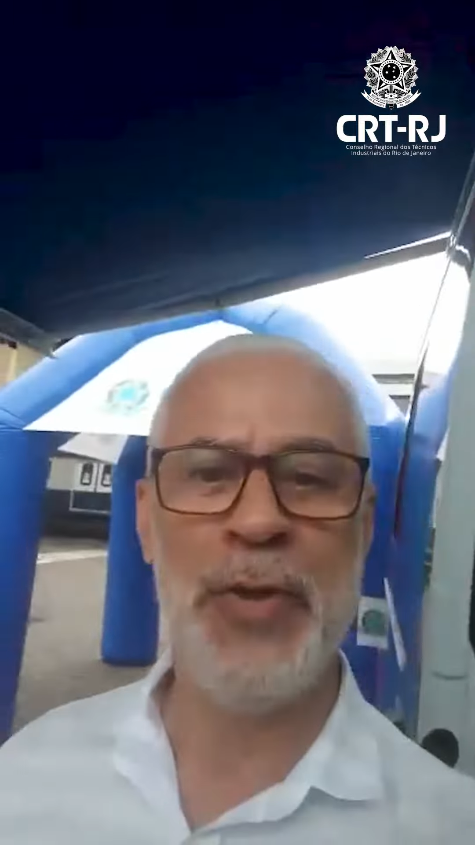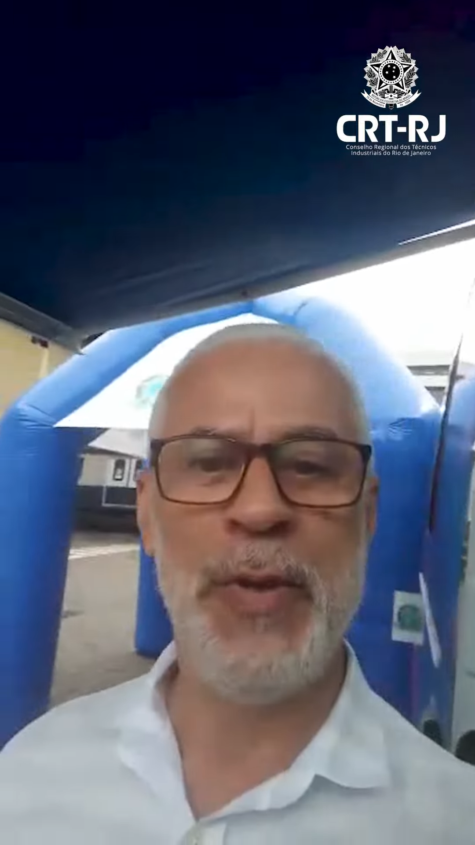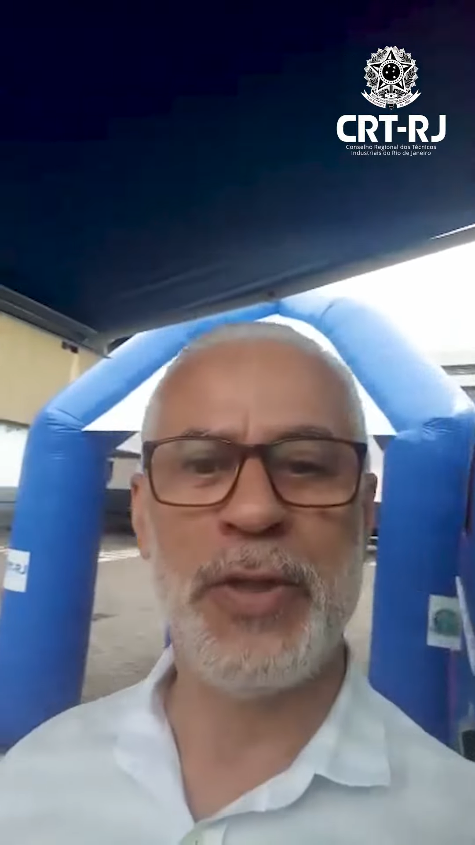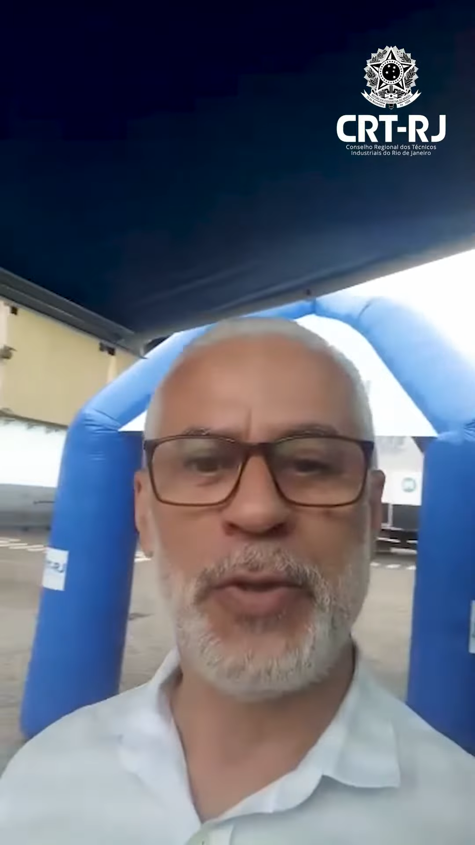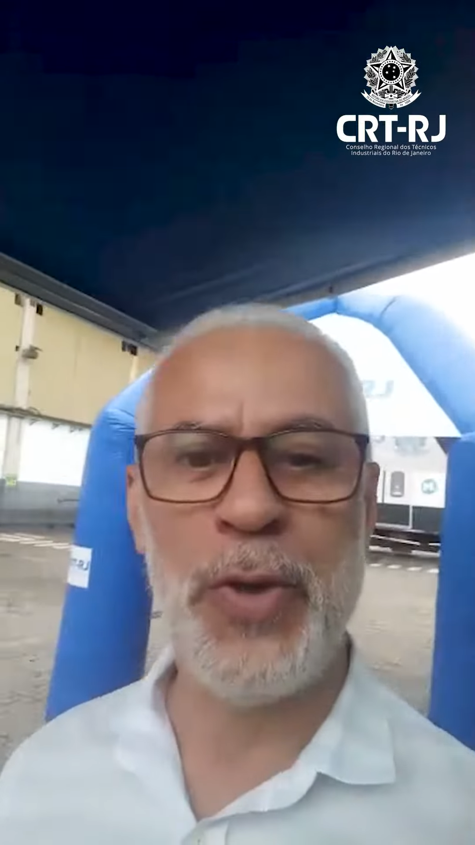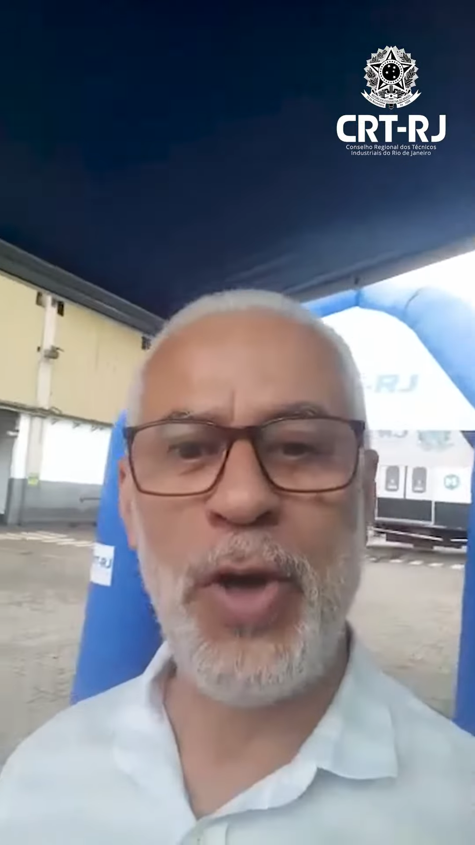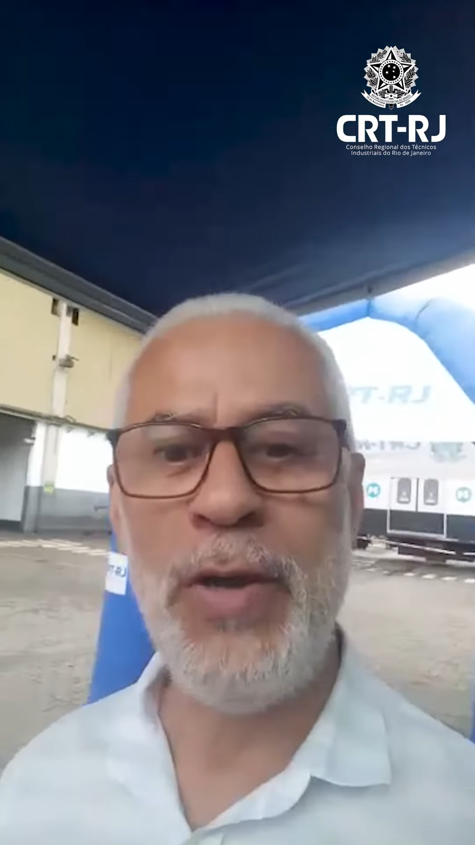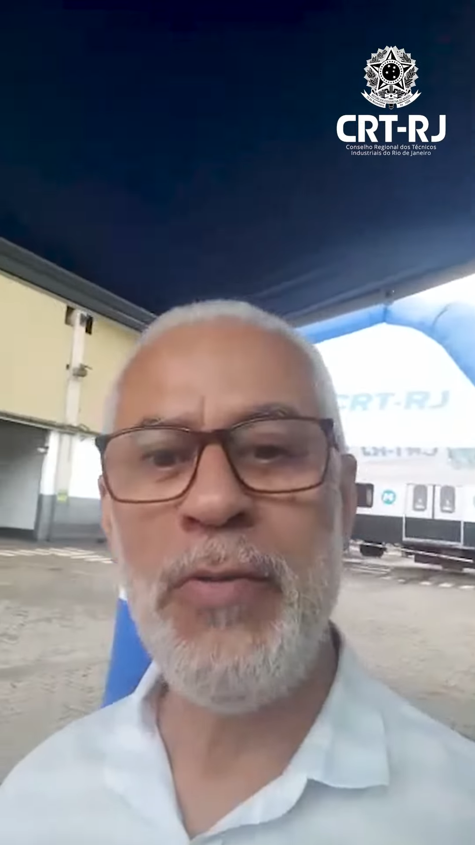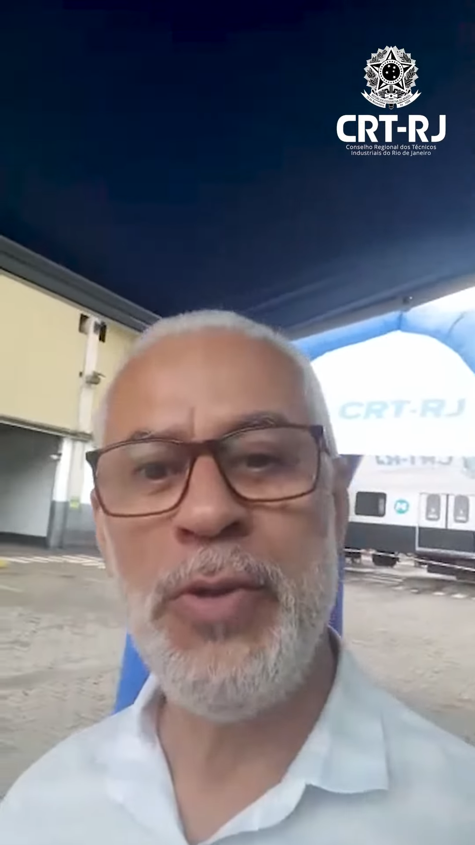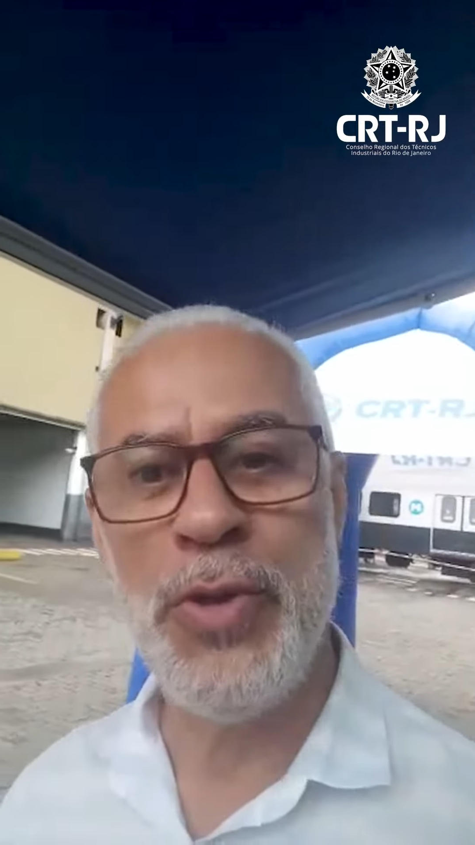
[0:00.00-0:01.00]

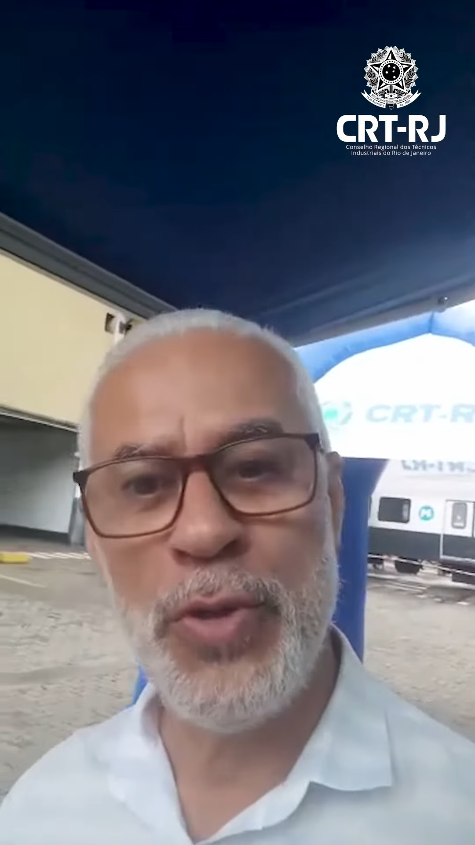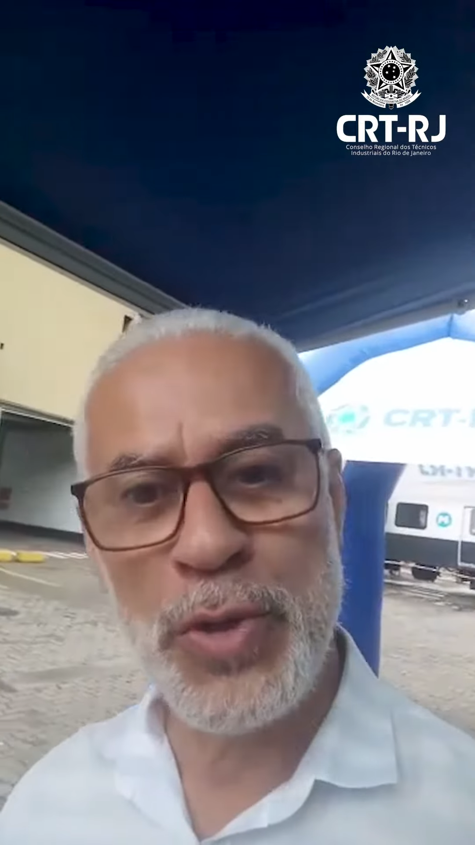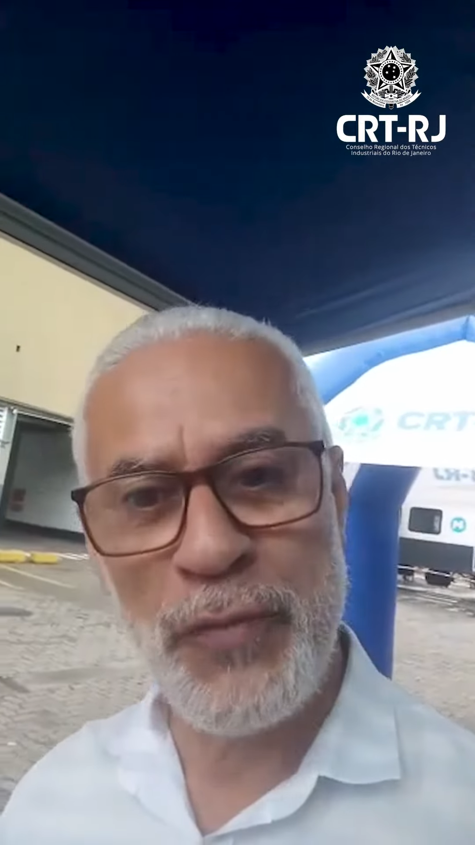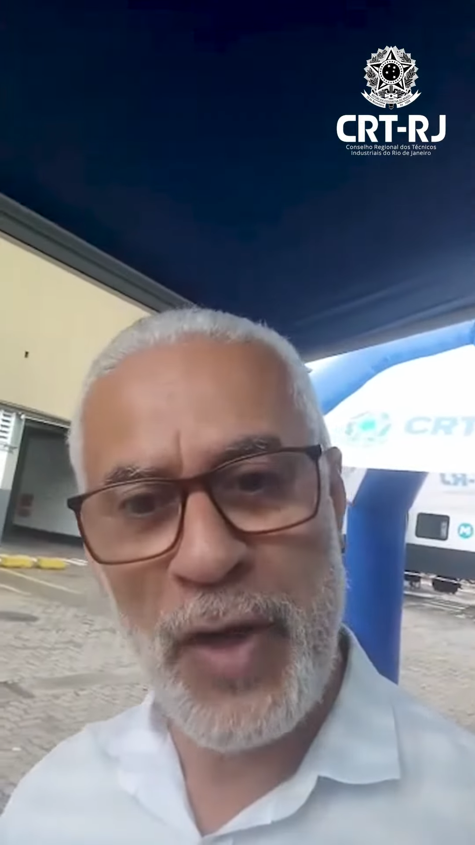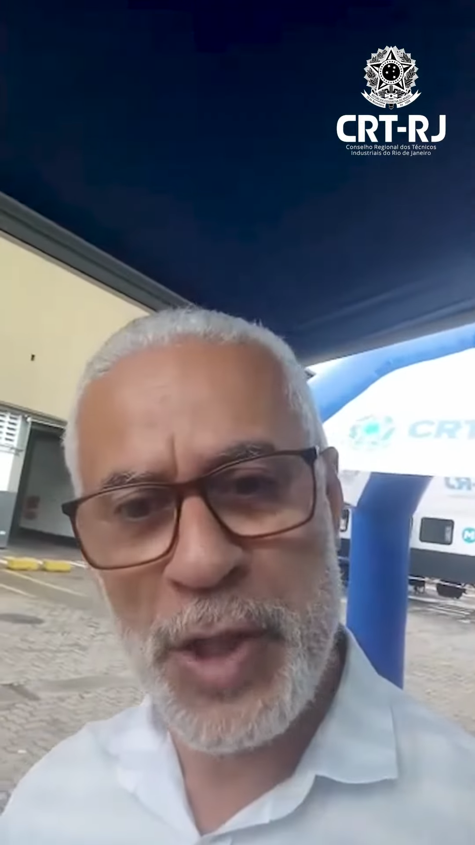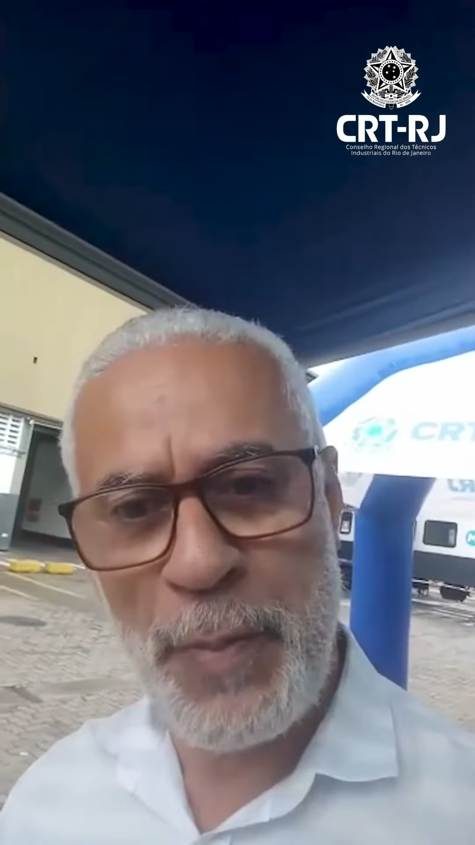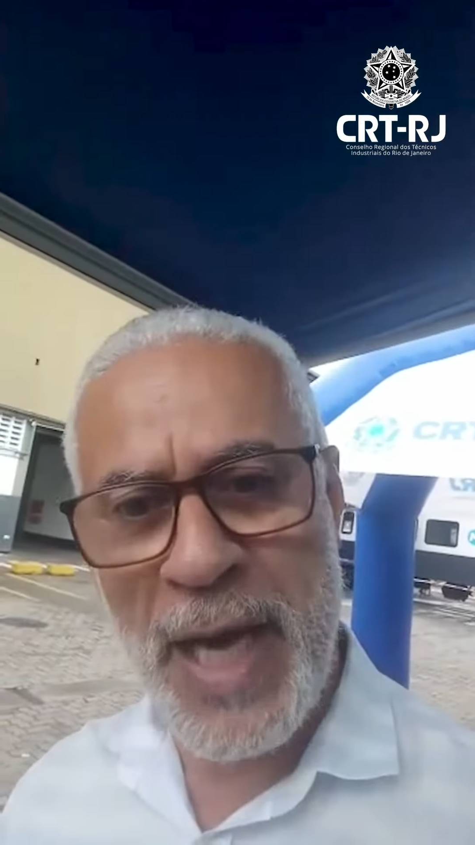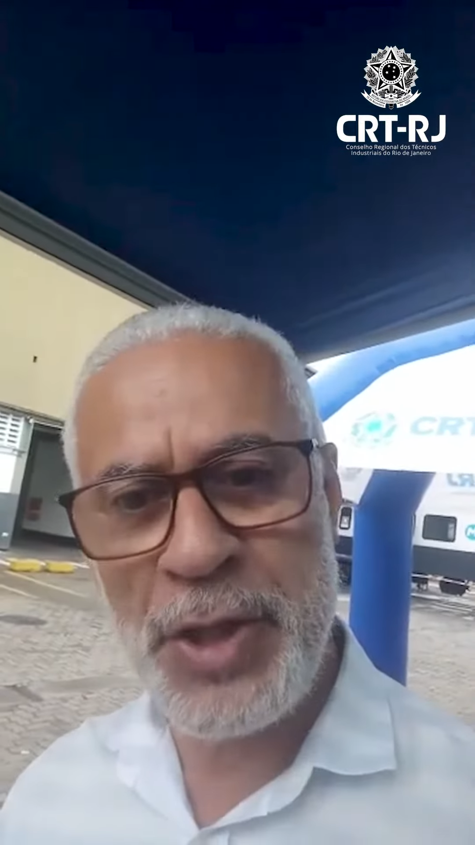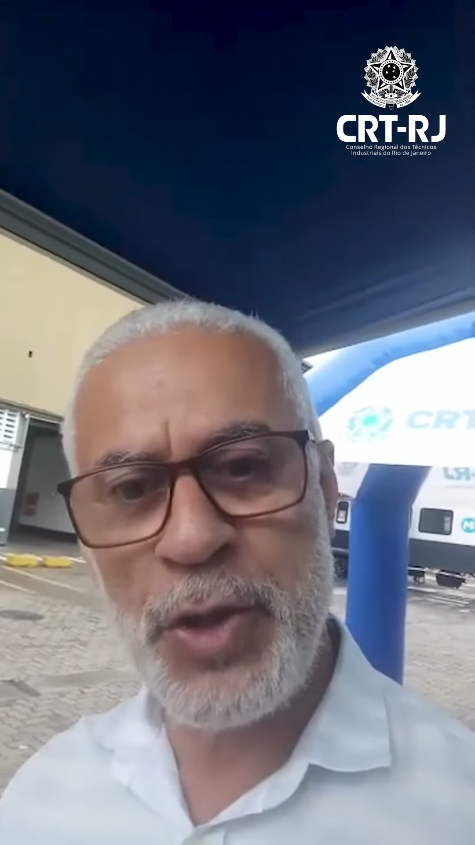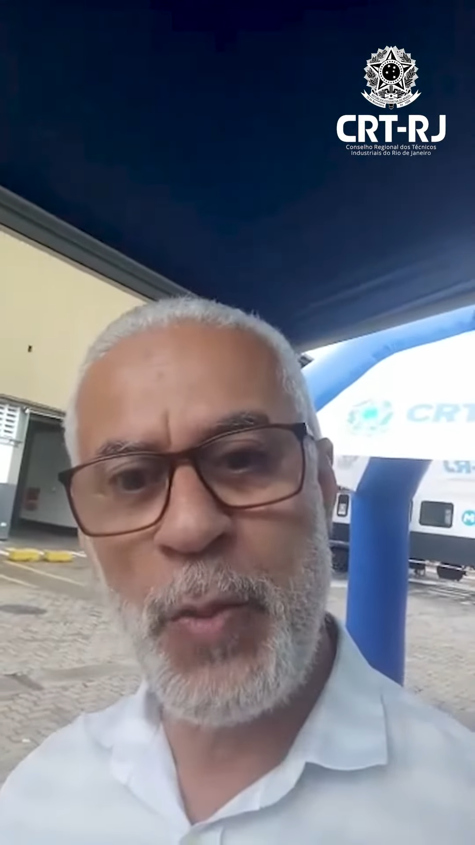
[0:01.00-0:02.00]
metrô, o Gilson faz
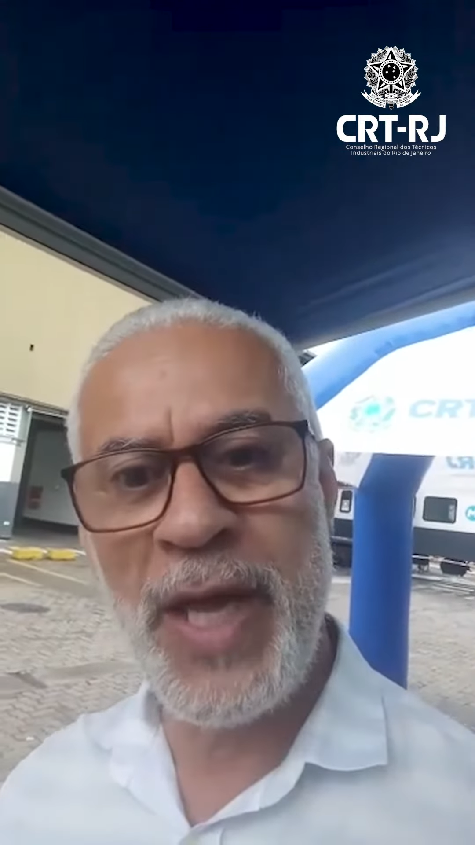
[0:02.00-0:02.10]
parte de